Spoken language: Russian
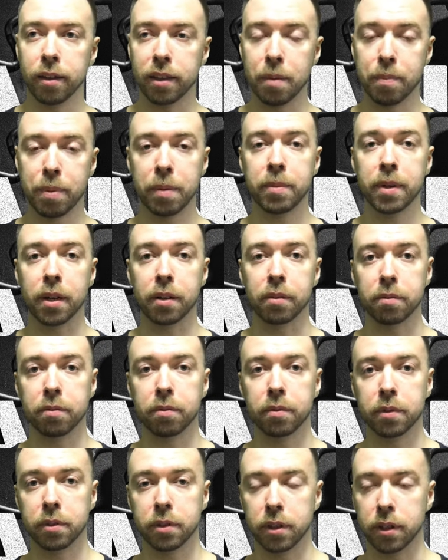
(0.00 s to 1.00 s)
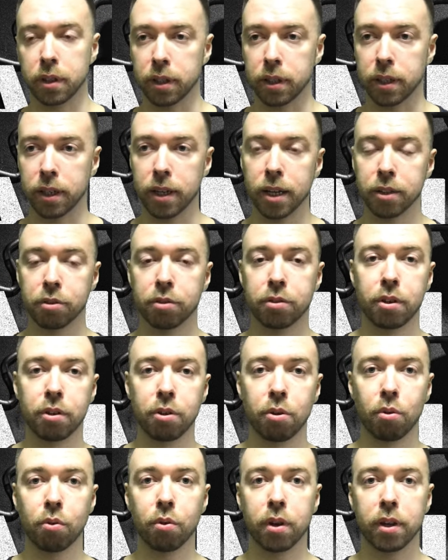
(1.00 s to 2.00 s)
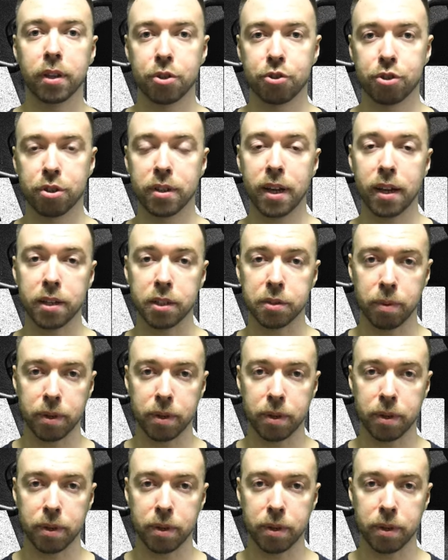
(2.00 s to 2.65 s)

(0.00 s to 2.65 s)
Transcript: Например, э, эту тренировку я начинаю